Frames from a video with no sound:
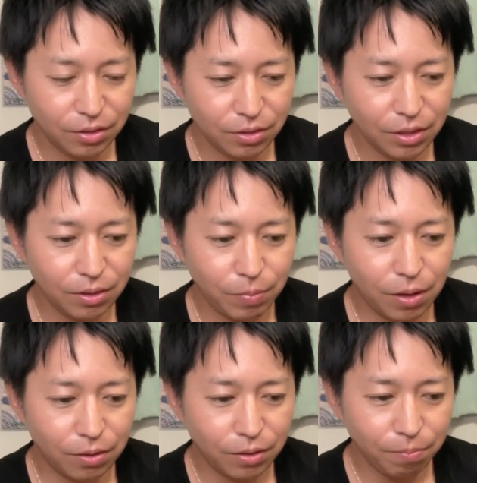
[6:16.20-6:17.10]
だからま
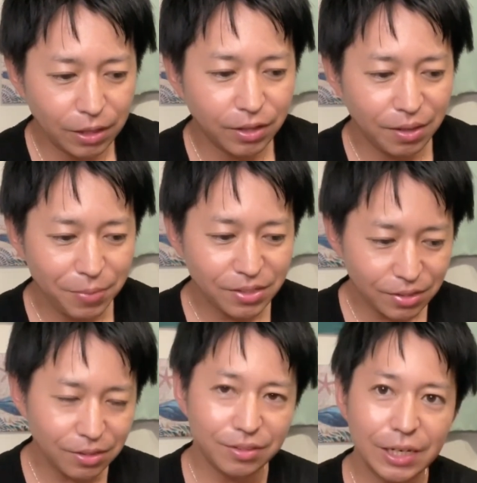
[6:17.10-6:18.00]
あ、まあ厳密
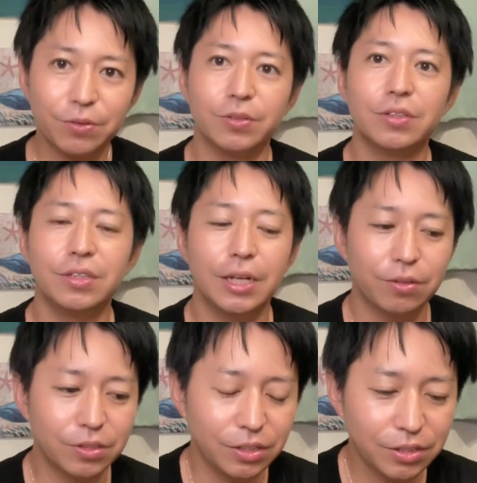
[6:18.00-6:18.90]
に言ったらそのツインデー
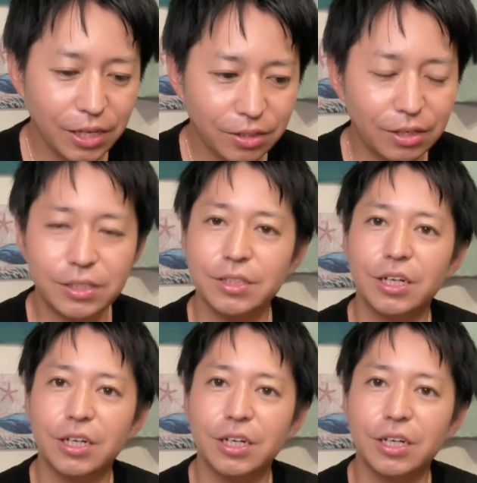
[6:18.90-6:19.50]
とツインスターっていうの